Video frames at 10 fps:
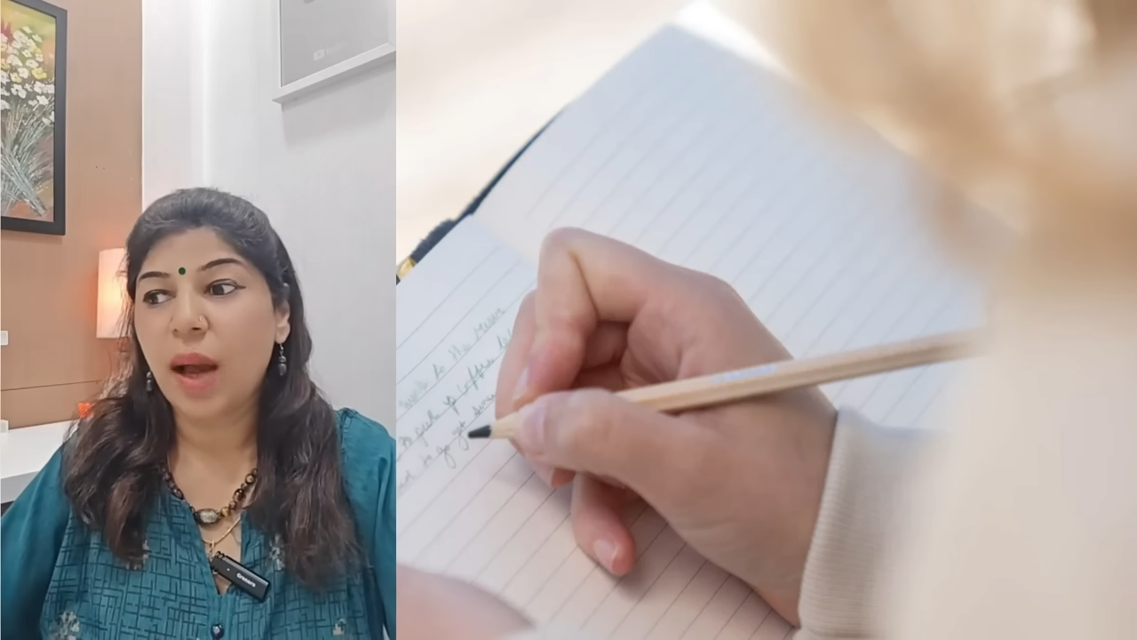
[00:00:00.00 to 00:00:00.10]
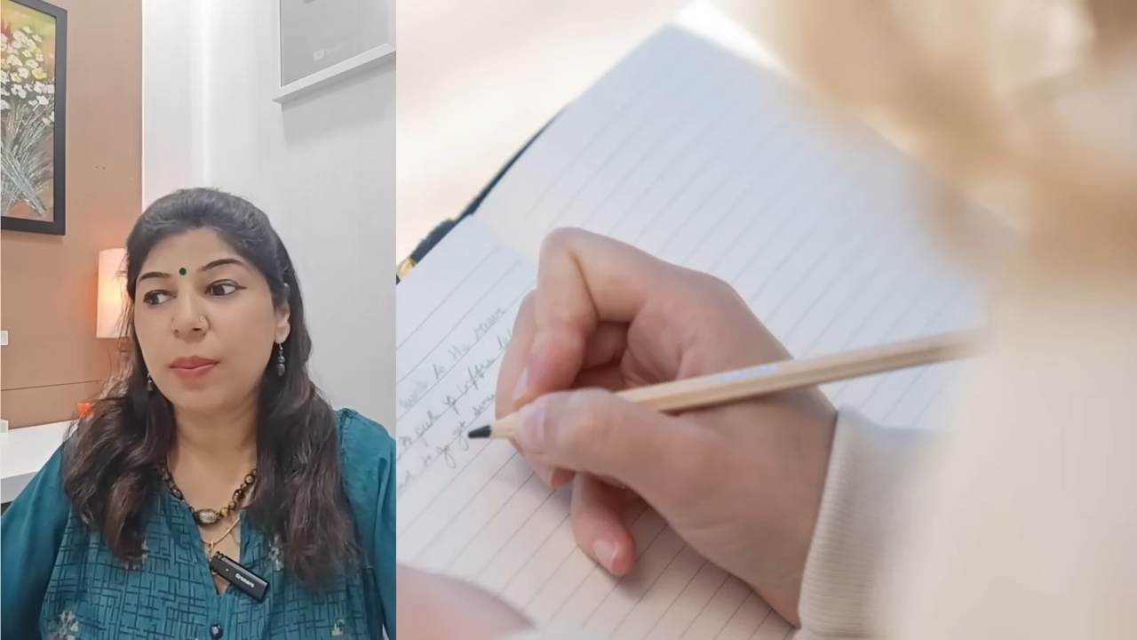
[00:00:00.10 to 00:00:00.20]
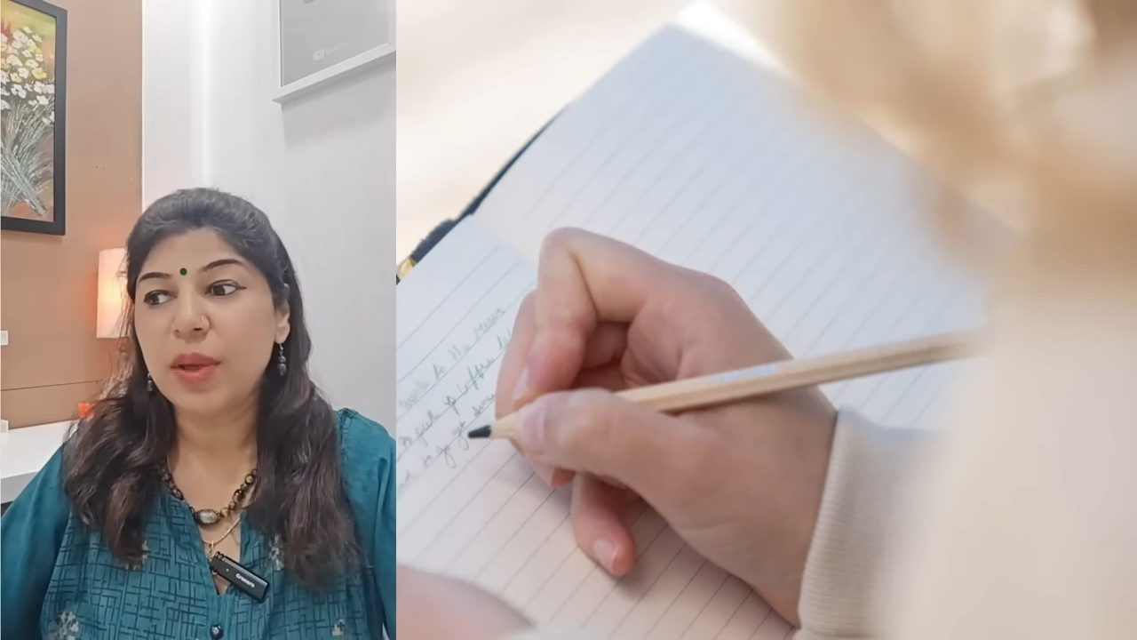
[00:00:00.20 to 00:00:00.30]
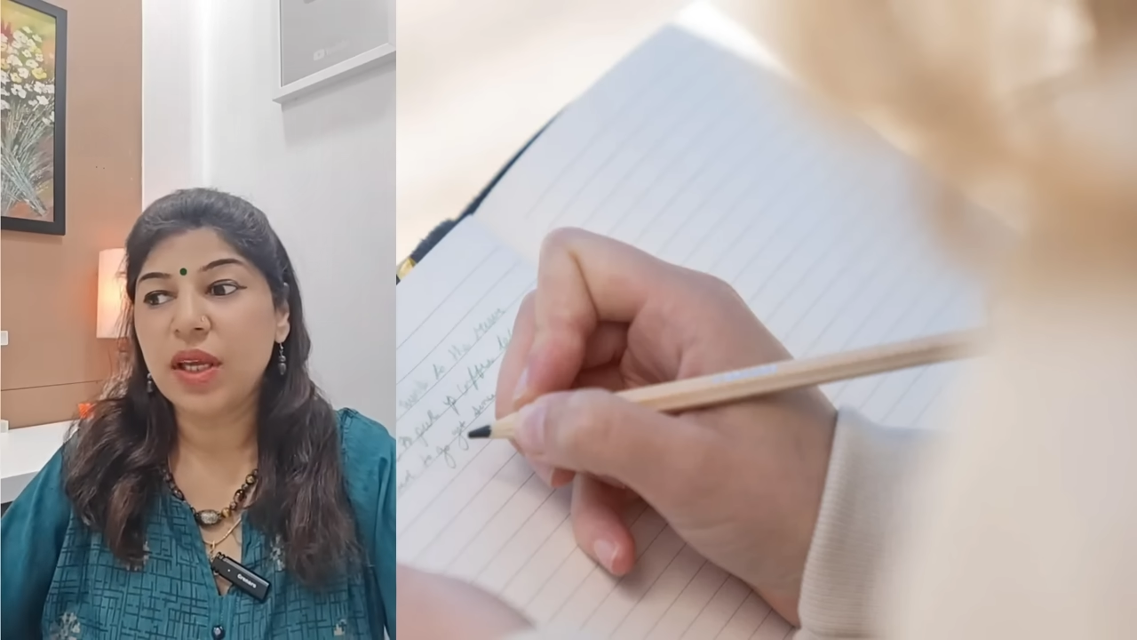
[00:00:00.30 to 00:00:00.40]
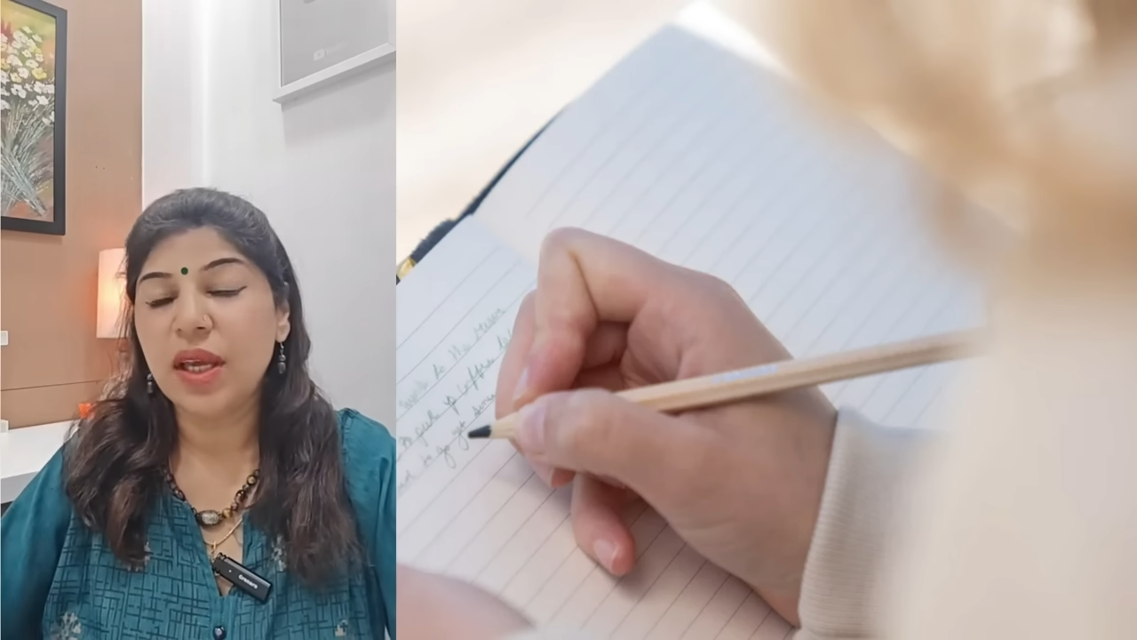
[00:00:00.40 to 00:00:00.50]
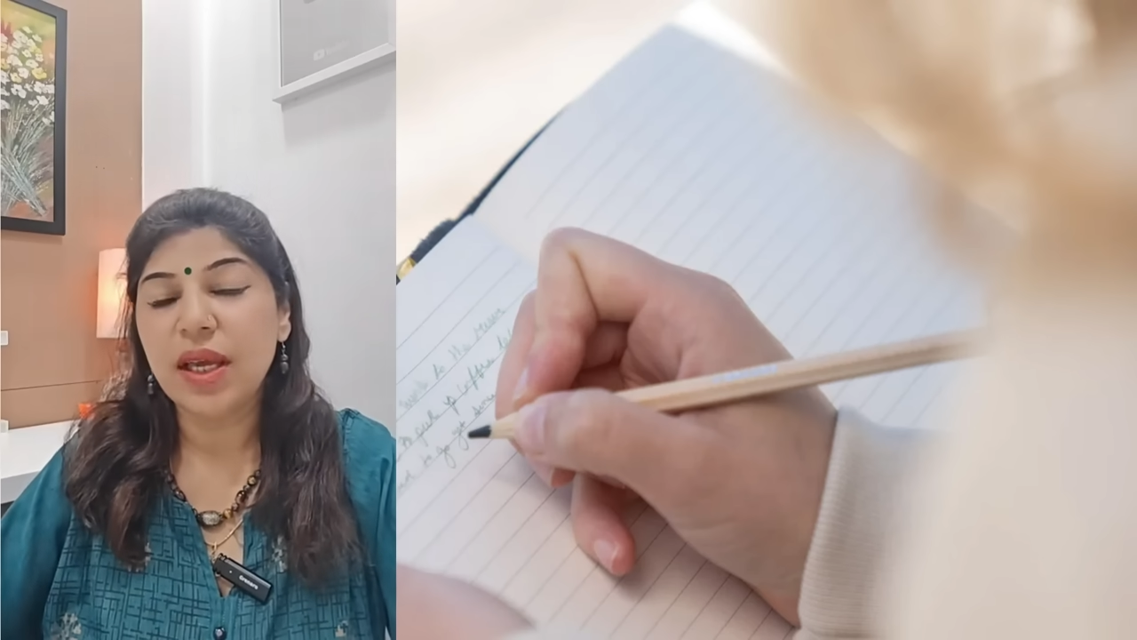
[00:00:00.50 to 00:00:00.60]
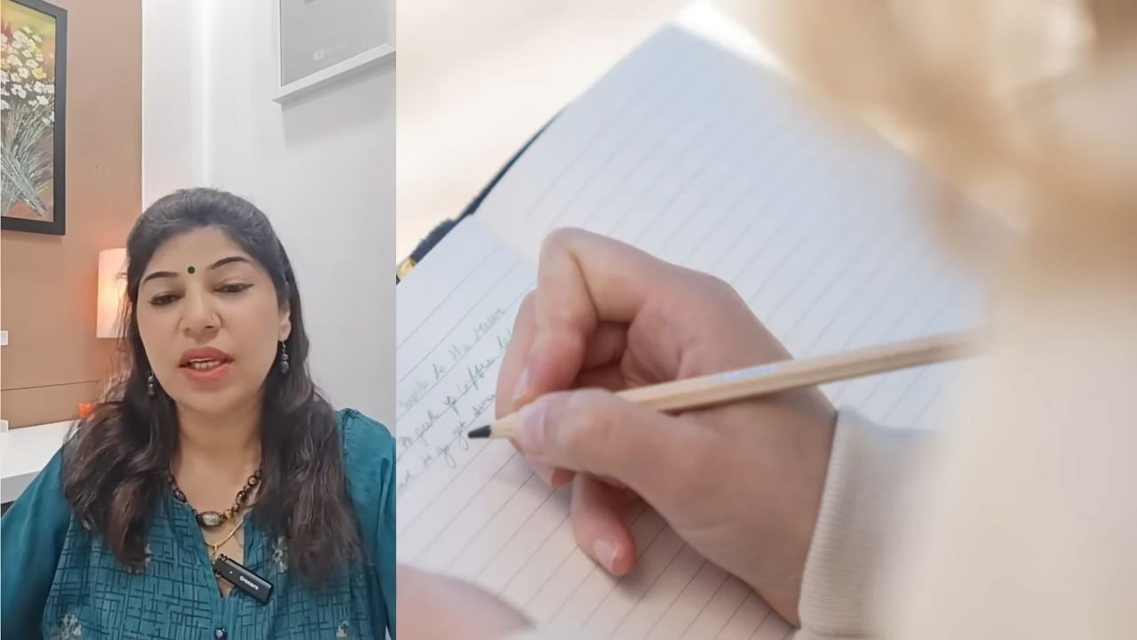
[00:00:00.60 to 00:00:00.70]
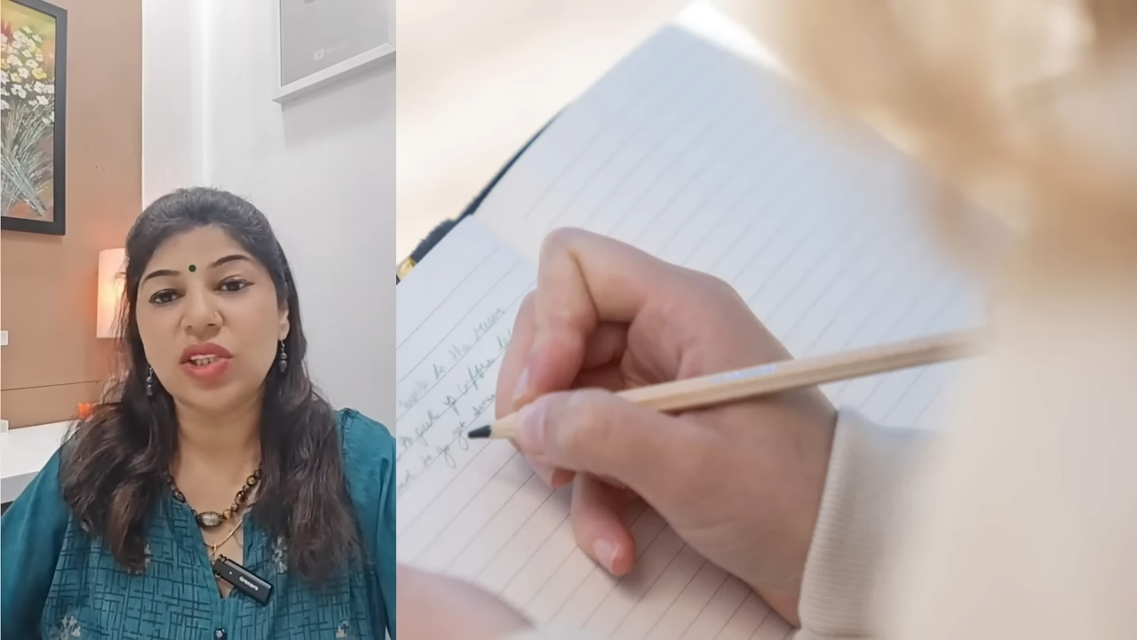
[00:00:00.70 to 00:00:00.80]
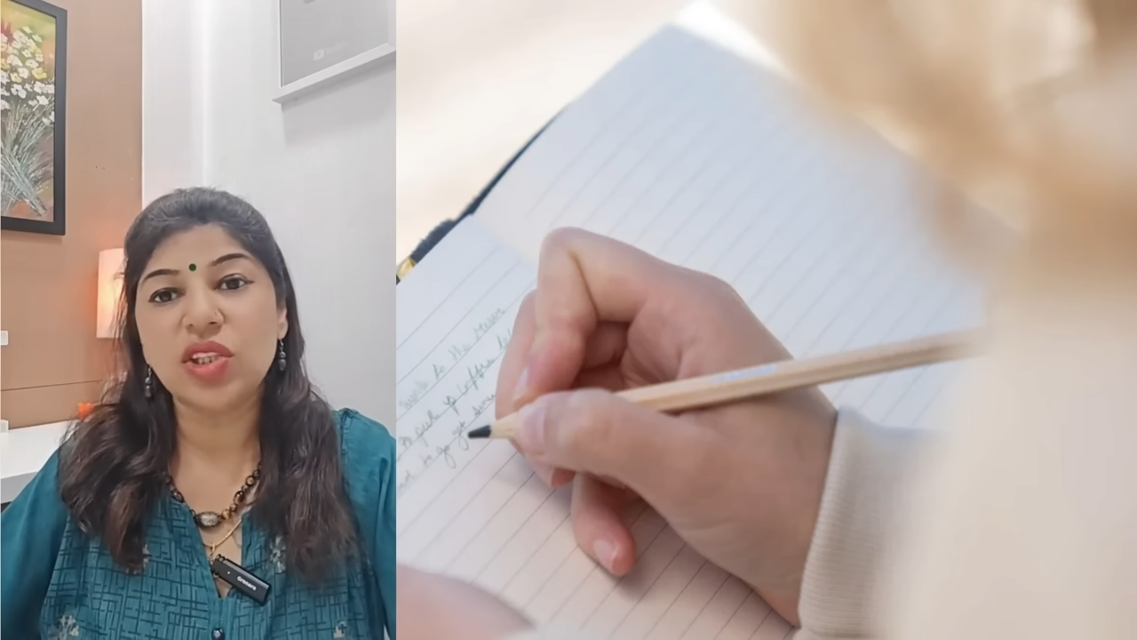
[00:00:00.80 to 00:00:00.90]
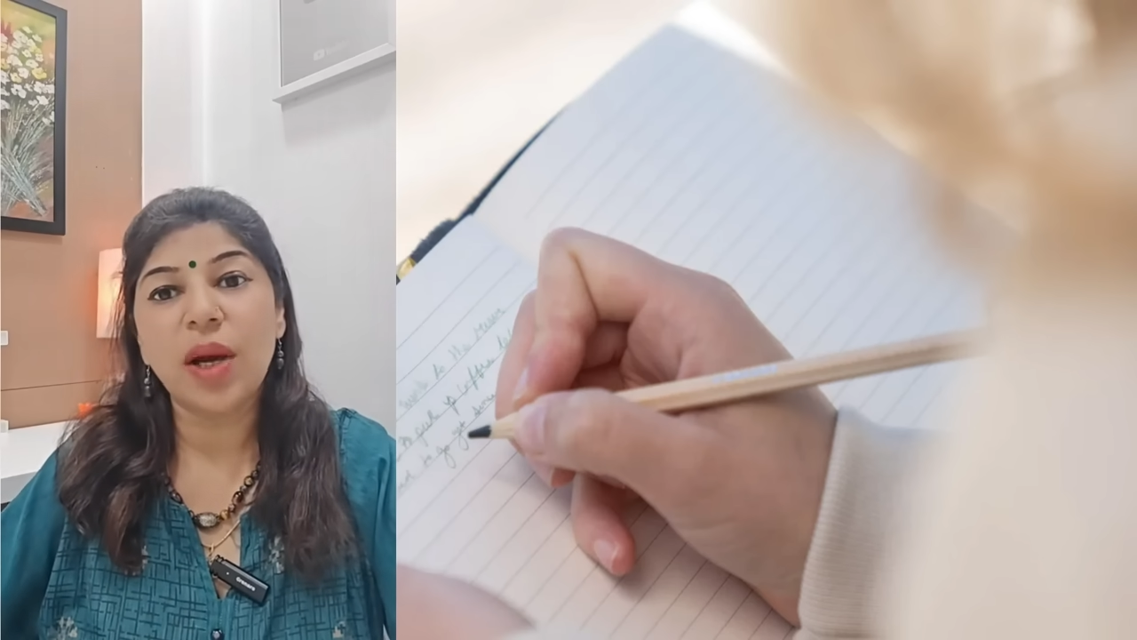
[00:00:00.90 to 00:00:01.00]
आपकी ये
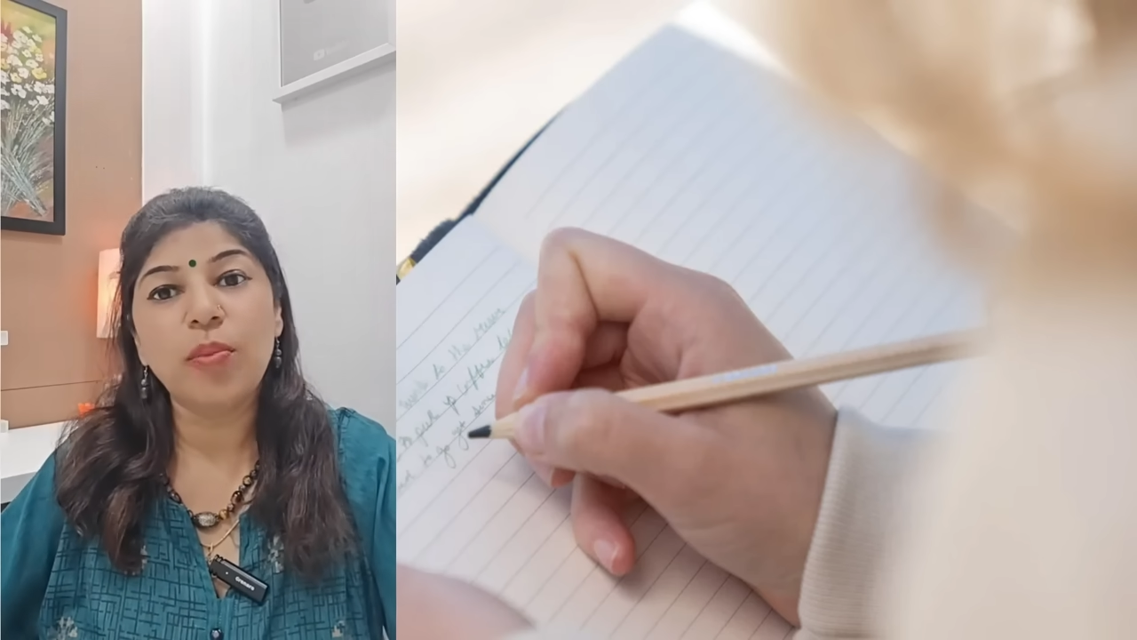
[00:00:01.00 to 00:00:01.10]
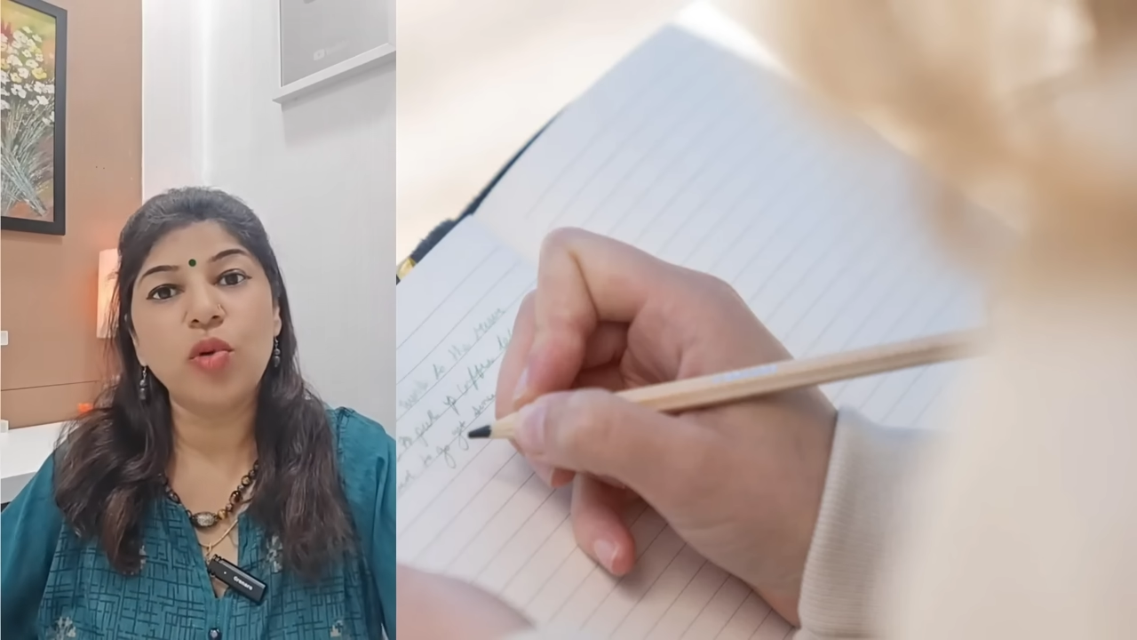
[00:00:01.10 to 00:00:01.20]
इच्छा